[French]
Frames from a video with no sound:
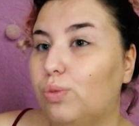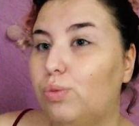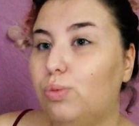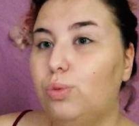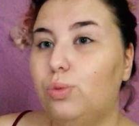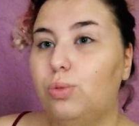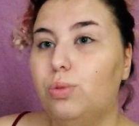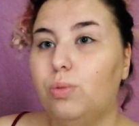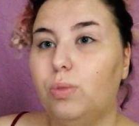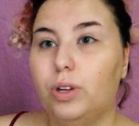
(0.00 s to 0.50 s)
Je
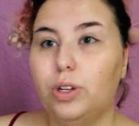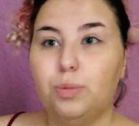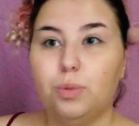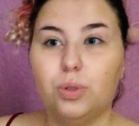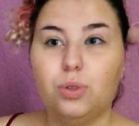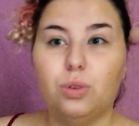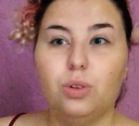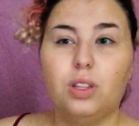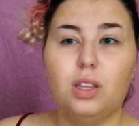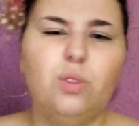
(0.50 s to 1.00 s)
pense que
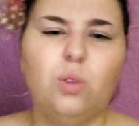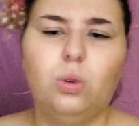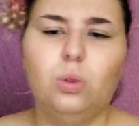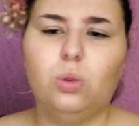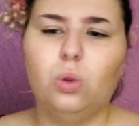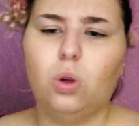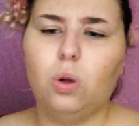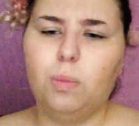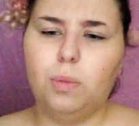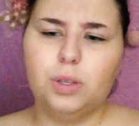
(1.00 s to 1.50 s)
t'aimerais pas ça
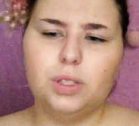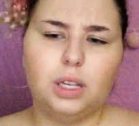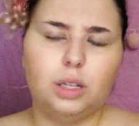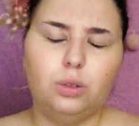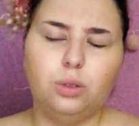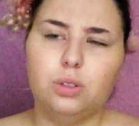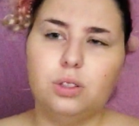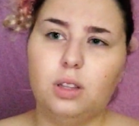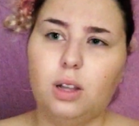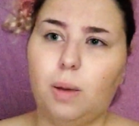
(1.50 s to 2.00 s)
te
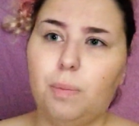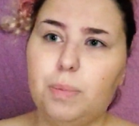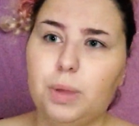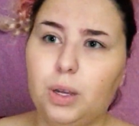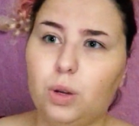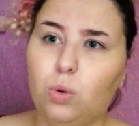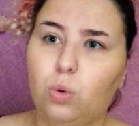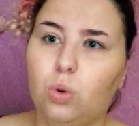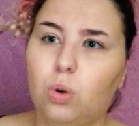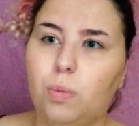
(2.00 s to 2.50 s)
snapper, qu'on commence
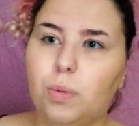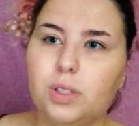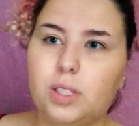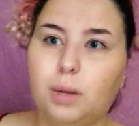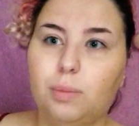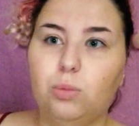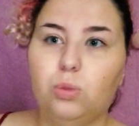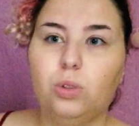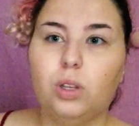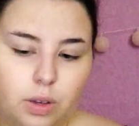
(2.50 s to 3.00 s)
à montrer.
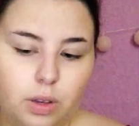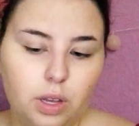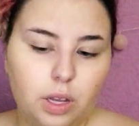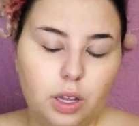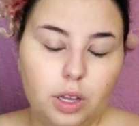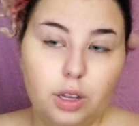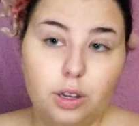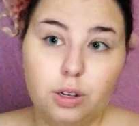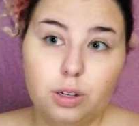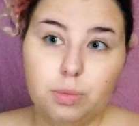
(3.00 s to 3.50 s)
Euh, je
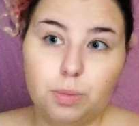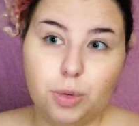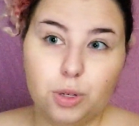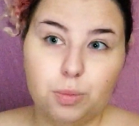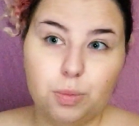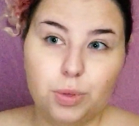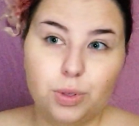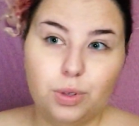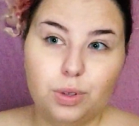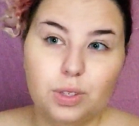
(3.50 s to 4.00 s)
pense que ça
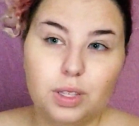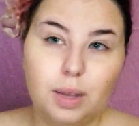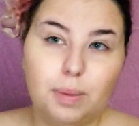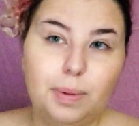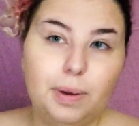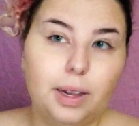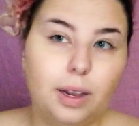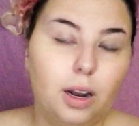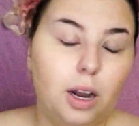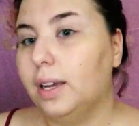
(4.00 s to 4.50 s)
plairait à
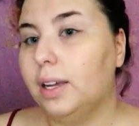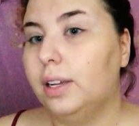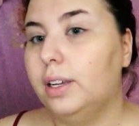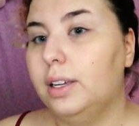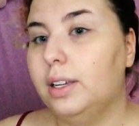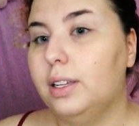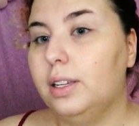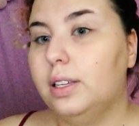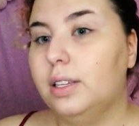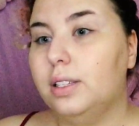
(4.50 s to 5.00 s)
personne. C'est
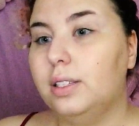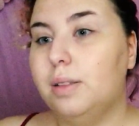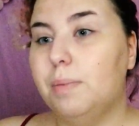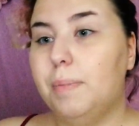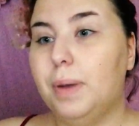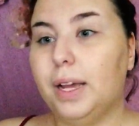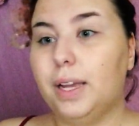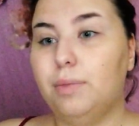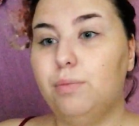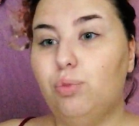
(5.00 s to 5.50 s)
pareil pour les
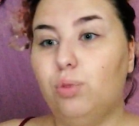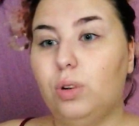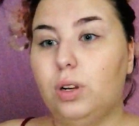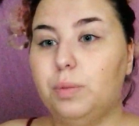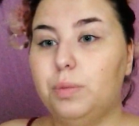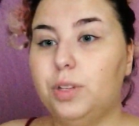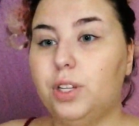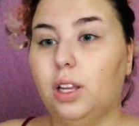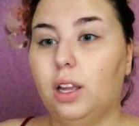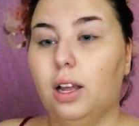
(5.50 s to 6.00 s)
petits
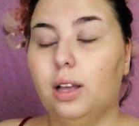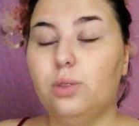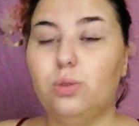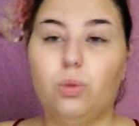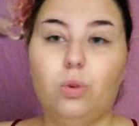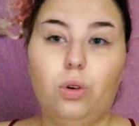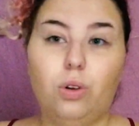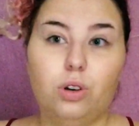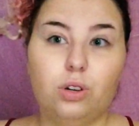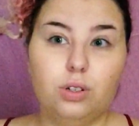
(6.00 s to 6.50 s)
garçons, leur
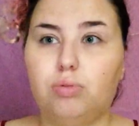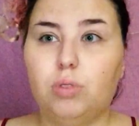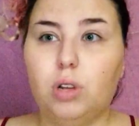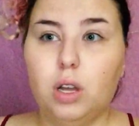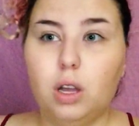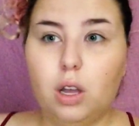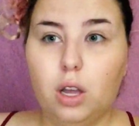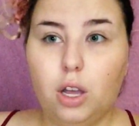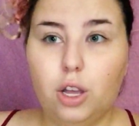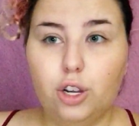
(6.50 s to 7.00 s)
enseigner. Je pense
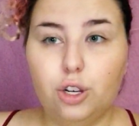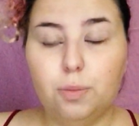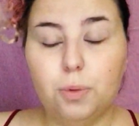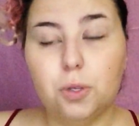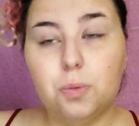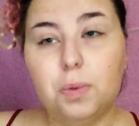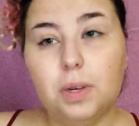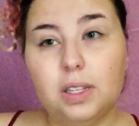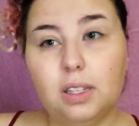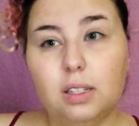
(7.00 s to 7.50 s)
pas que ça serve
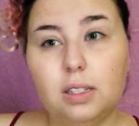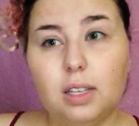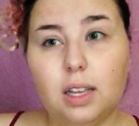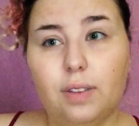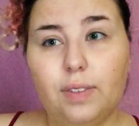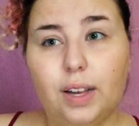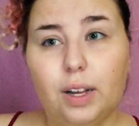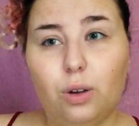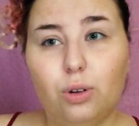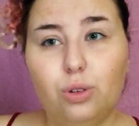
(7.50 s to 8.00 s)
à grand chose
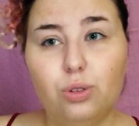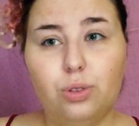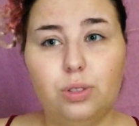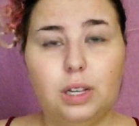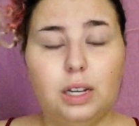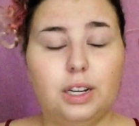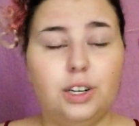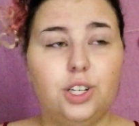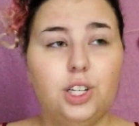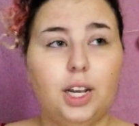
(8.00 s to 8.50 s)
d'aller
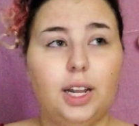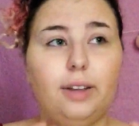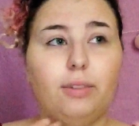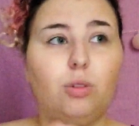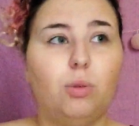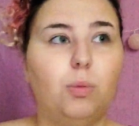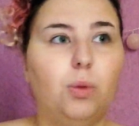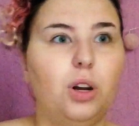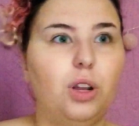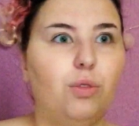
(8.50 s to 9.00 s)
directement les voir et
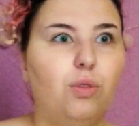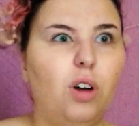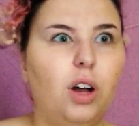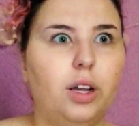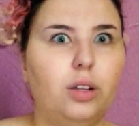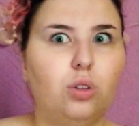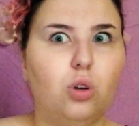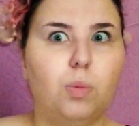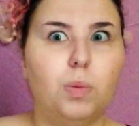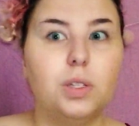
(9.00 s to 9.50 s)
de commencer à
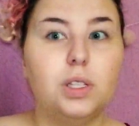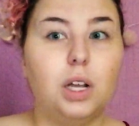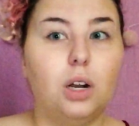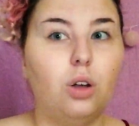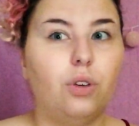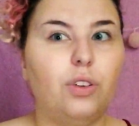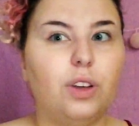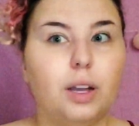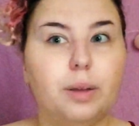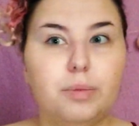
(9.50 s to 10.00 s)
leur faire un petit
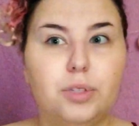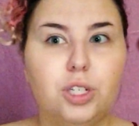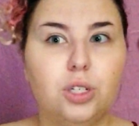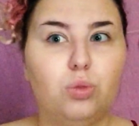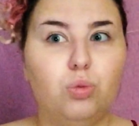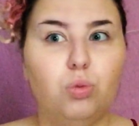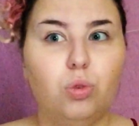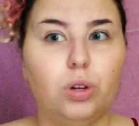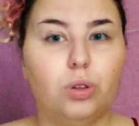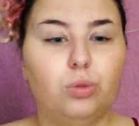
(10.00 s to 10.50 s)
cours et tout.
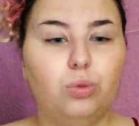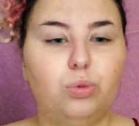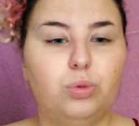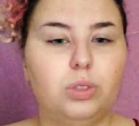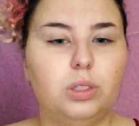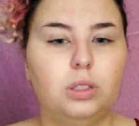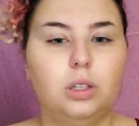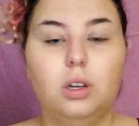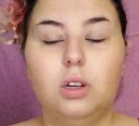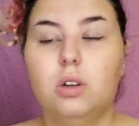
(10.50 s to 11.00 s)

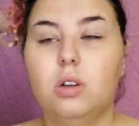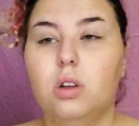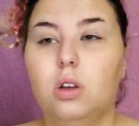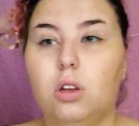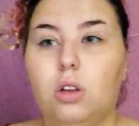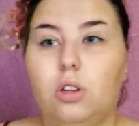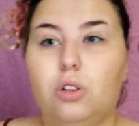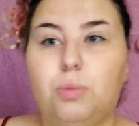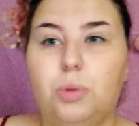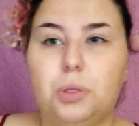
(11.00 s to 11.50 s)
Je pense pas que
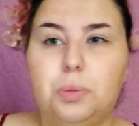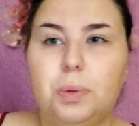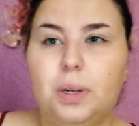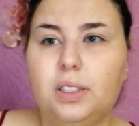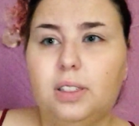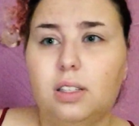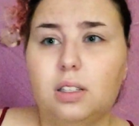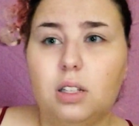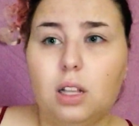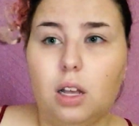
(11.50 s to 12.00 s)
ça serve à
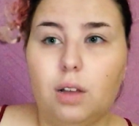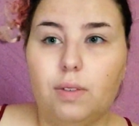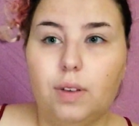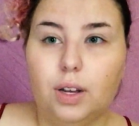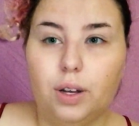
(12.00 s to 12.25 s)
grand chose.